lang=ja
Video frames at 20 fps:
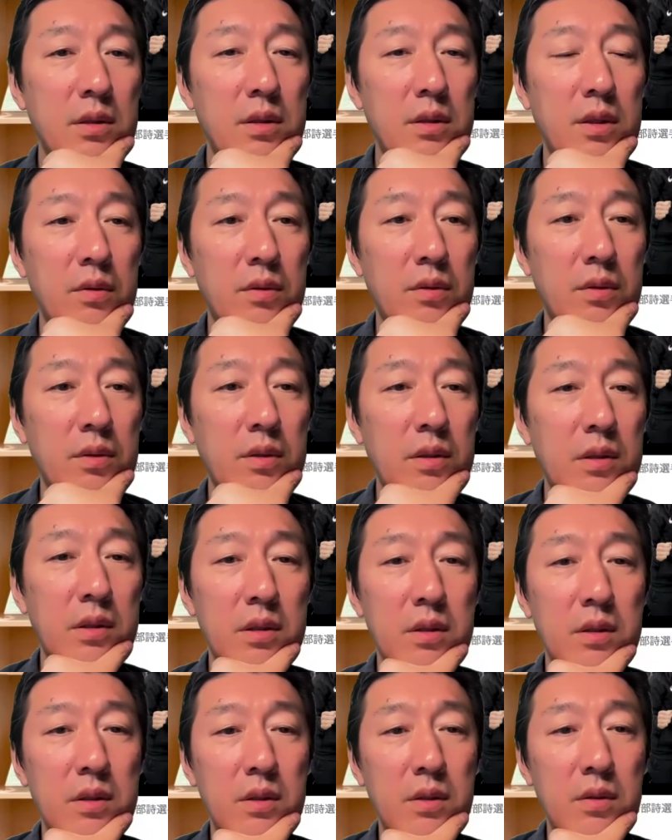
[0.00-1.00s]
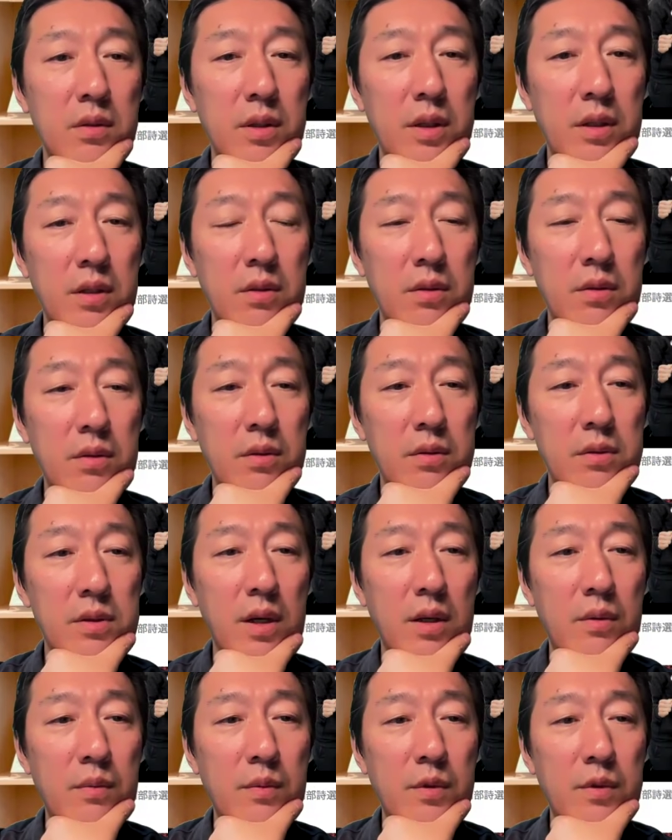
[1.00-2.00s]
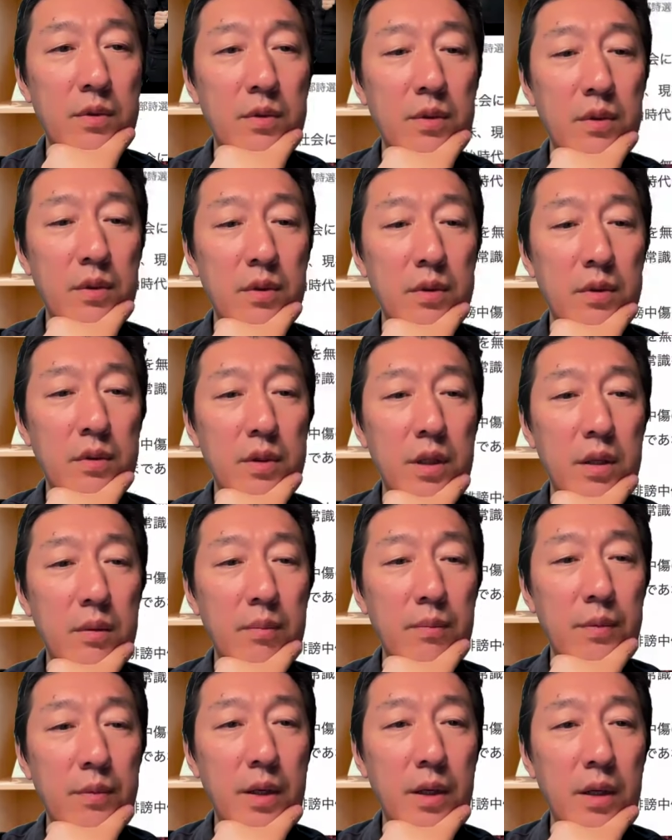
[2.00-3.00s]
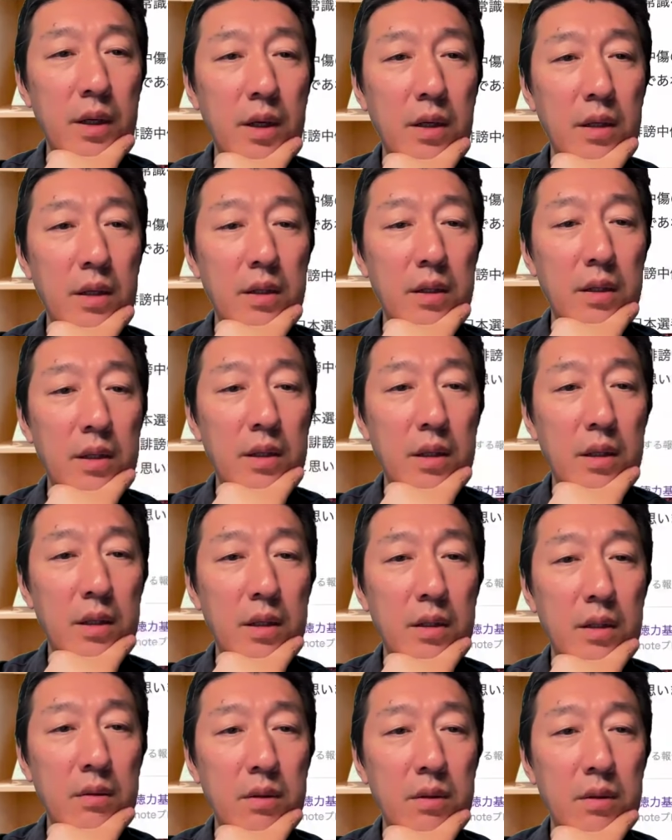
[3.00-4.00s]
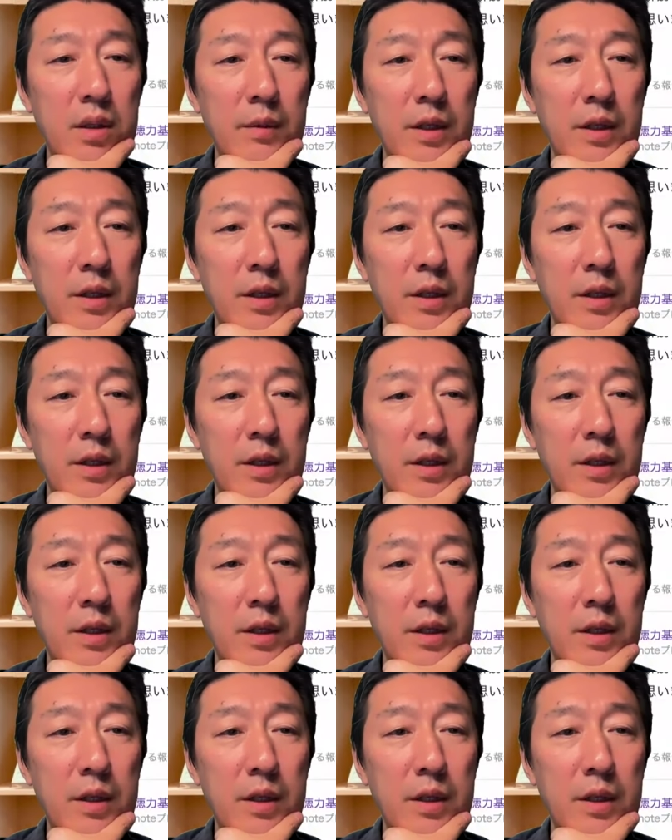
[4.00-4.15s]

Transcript: 日本のネットユーザーが思うようにやっぱり変えていかないとダ